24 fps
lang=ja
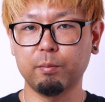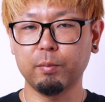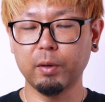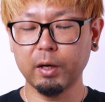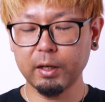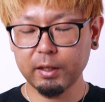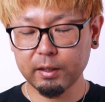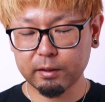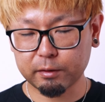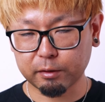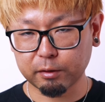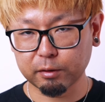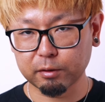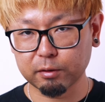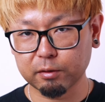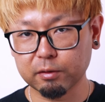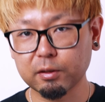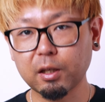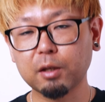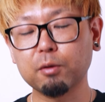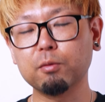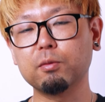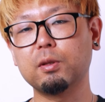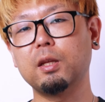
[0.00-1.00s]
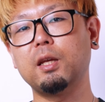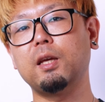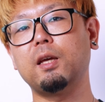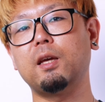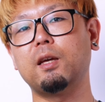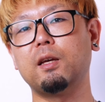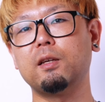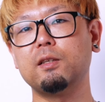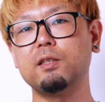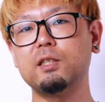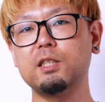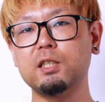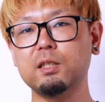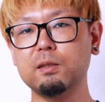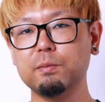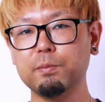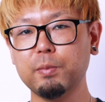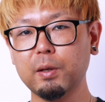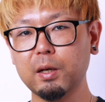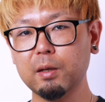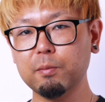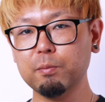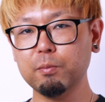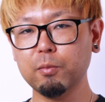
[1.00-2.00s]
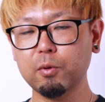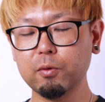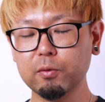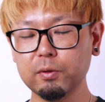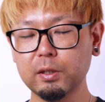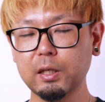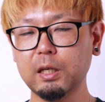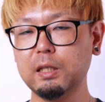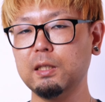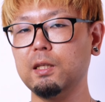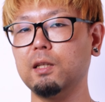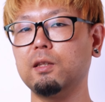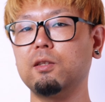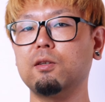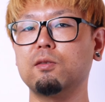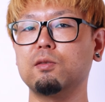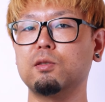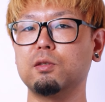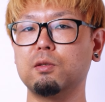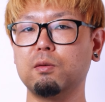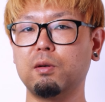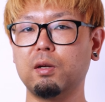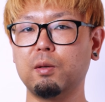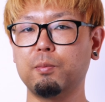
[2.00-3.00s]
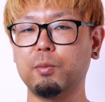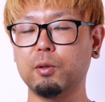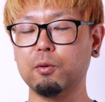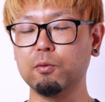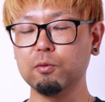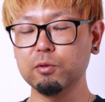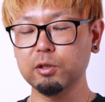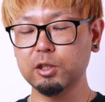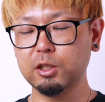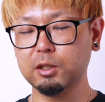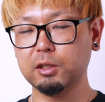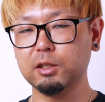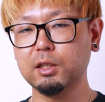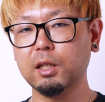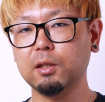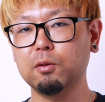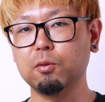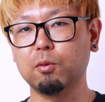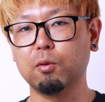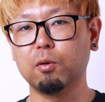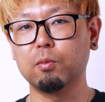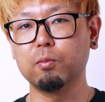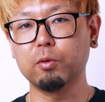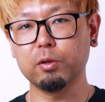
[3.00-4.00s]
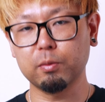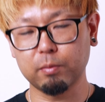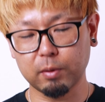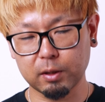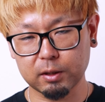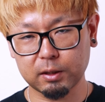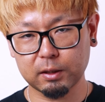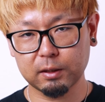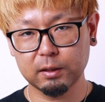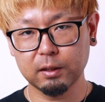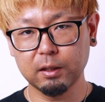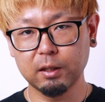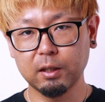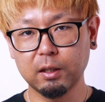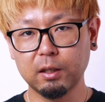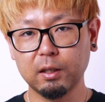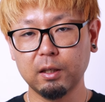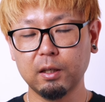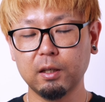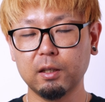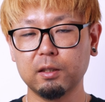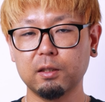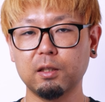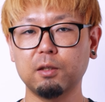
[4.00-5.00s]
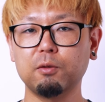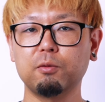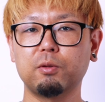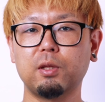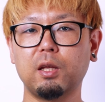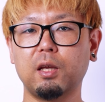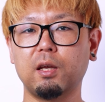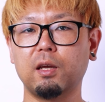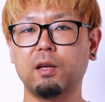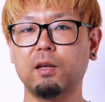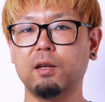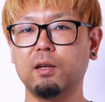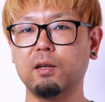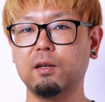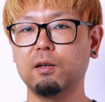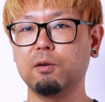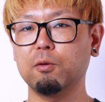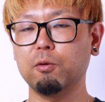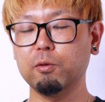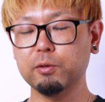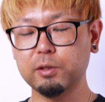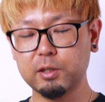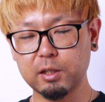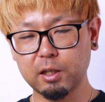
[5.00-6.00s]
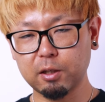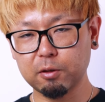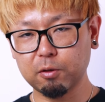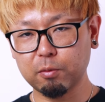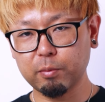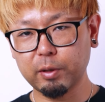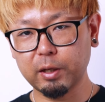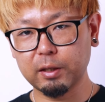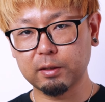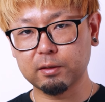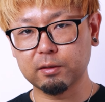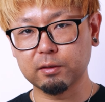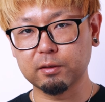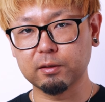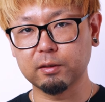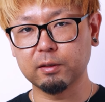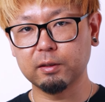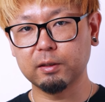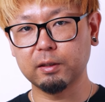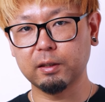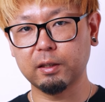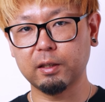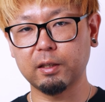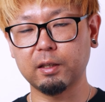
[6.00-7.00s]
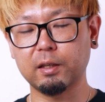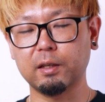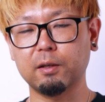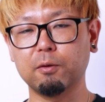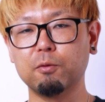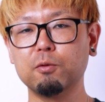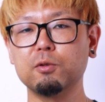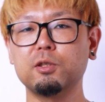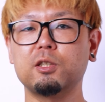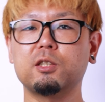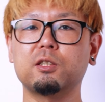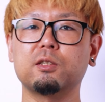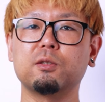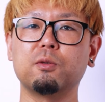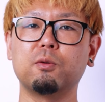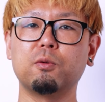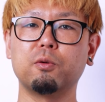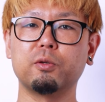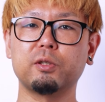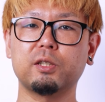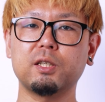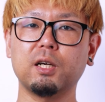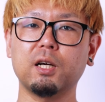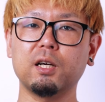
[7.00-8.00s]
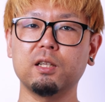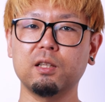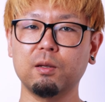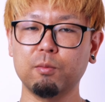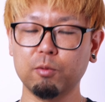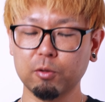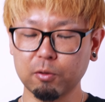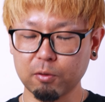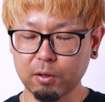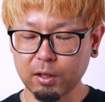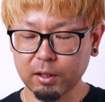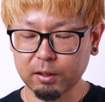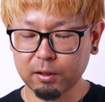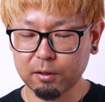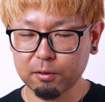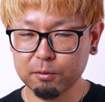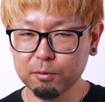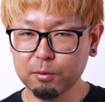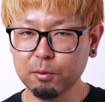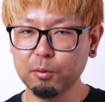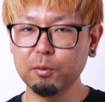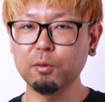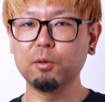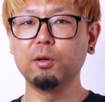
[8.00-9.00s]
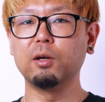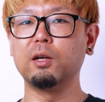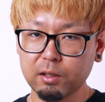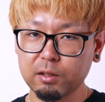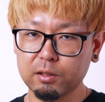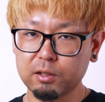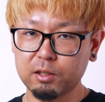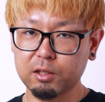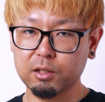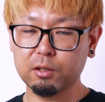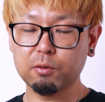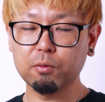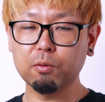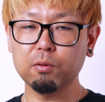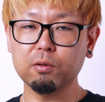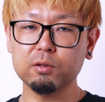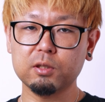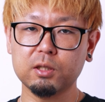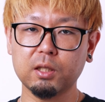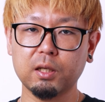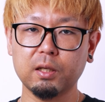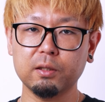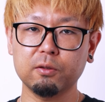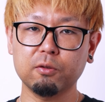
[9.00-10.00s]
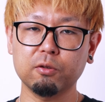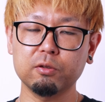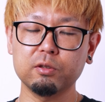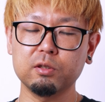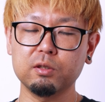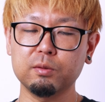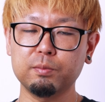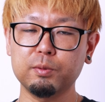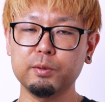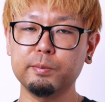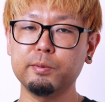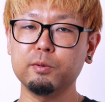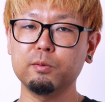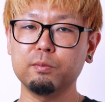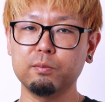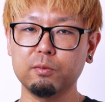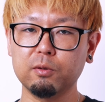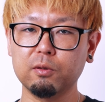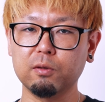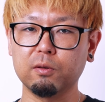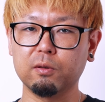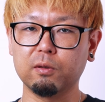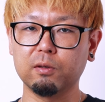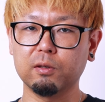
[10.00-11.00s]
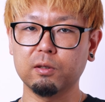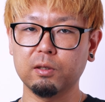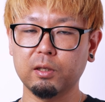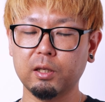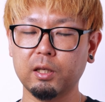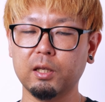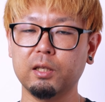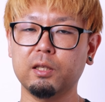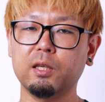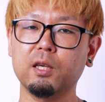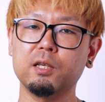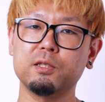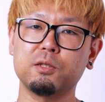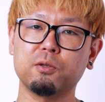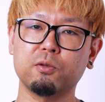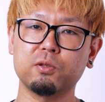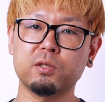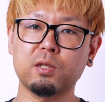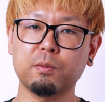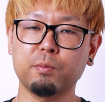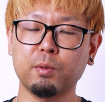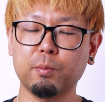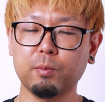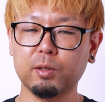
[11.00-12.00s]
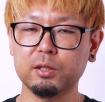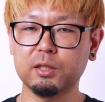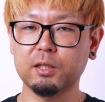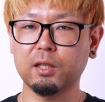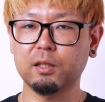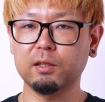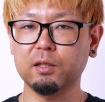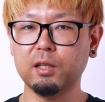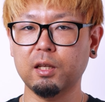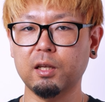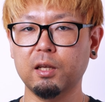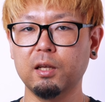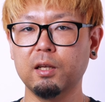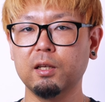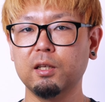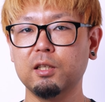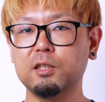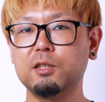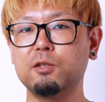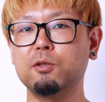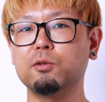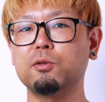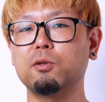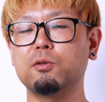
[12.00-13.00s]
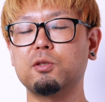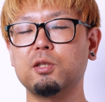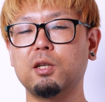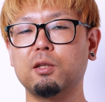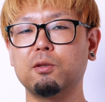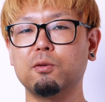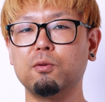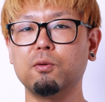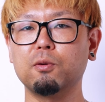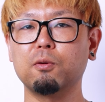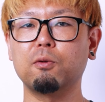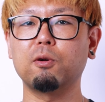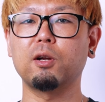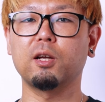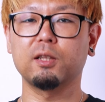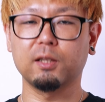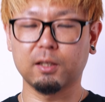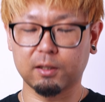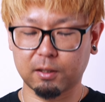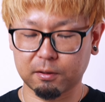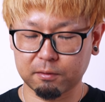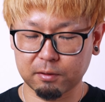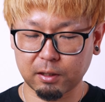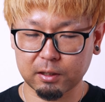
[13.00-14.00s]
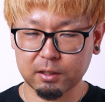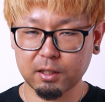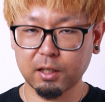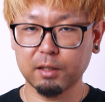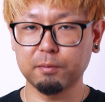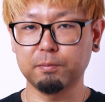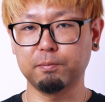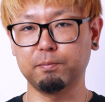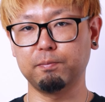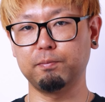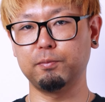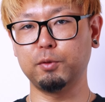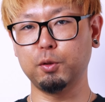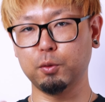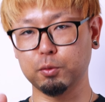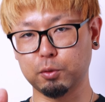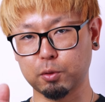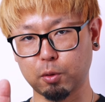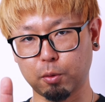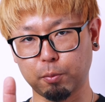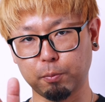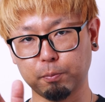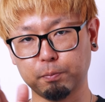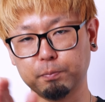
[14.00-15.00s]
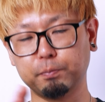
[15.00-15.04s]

マイクなので一番問題になってくるのはやっぱ音質だと思います。なのでこちらのマイク、えー、音質の方いかがなものかっていうのを指向性という部分も、えー、検証してみましたんで一度そちらの方をご覧になってください。どうぞ。